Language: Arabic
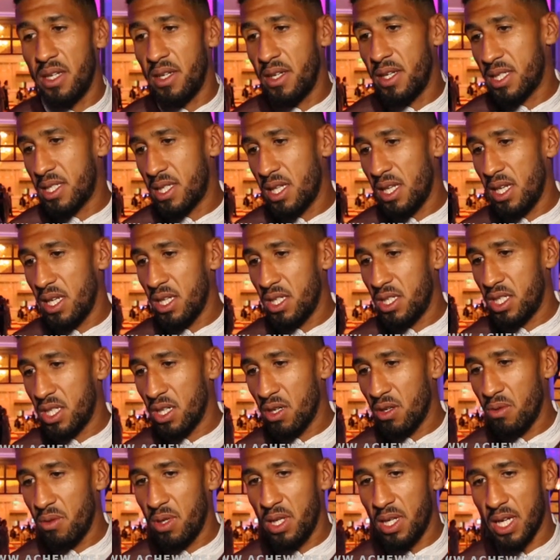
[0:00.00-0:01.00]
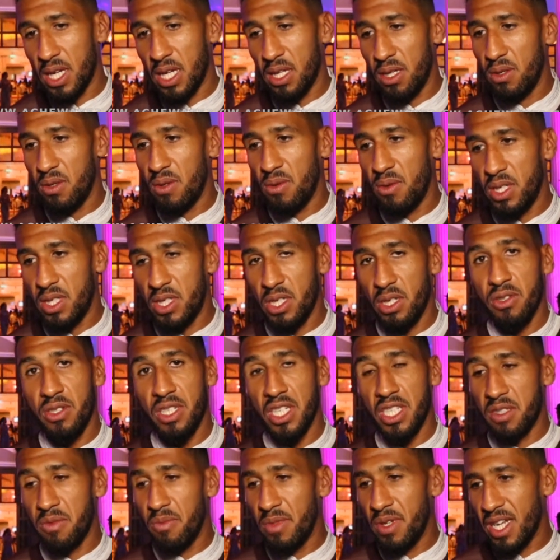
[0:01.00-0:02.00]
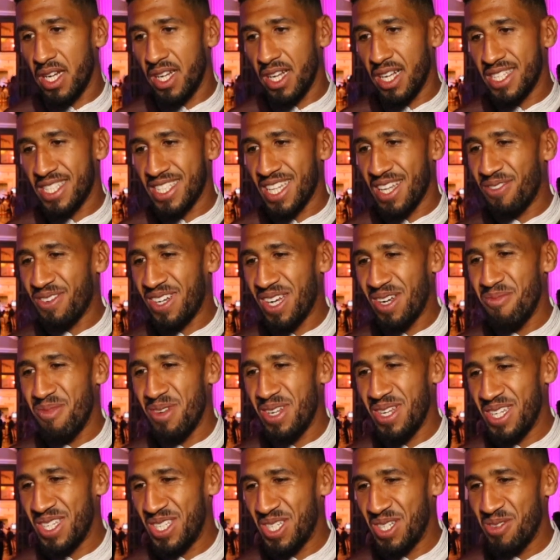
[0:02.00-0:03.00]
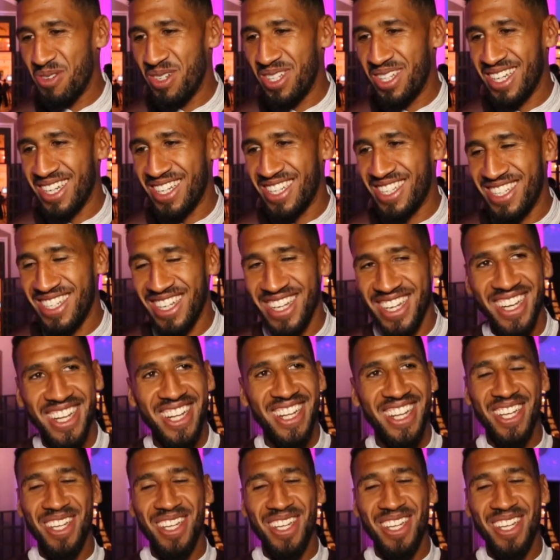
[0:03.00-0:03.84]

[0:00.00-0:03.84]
الناس اللي جاوا اللي راضيوا ولا كنت كنتمنى ان الستاف كامل يجيو هذاك الشيء